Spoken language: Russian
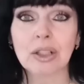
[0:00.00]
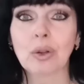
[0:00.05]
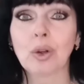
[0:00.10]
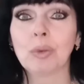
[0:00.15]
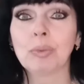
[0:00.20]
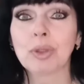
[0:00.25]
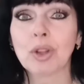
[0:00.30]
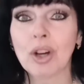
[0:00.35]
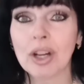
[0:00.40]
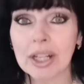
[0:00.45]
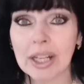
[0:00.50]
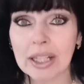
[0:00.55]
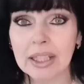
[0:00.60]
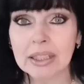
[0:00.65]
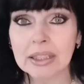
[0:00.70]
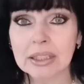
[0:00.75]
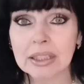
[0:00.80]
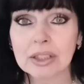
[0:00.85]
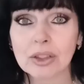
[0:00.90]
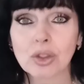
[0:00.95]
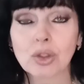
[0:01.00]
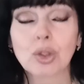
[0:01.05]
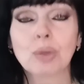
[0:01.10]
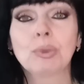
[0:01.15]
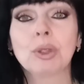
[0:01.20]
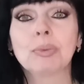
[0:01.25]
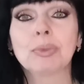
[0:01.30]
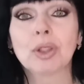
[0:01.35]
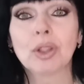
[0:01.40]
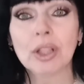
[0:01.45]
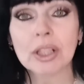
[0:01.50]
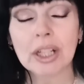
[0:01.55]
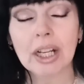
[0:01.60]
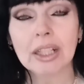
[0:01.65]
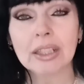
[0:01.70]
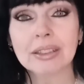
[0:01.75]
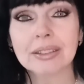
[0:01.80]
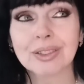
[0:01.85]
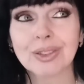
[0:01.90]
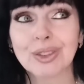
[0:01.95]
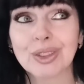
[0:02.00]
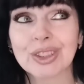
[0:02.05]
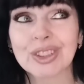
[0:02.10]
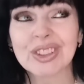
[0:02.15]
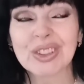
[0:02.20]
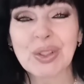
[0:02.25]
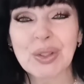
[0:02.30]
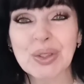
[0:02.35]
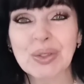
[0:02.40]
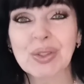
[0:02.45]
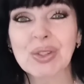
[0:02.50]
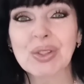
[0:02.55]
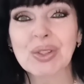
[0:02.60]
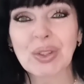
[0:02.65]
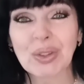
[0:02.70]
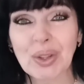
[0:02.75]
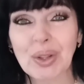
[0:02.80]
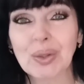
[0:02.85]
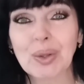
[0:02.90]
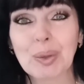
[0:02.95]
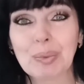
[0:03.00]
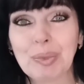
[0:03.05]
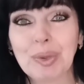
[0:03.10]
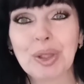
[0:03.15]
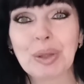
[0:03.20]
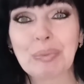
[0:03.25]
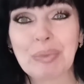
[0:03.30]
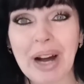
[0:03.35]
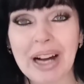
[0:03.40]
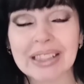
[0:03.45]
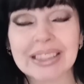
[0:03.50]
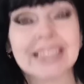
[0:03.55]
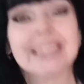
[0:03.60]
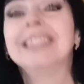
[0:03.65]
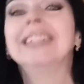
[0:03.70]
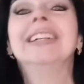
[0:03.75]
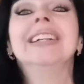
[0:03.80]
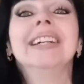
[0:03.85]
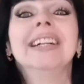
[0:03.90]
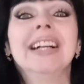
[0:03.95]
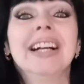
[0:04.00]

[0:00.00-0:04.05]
крику много, шума много, но чувствую, что толку будет мало.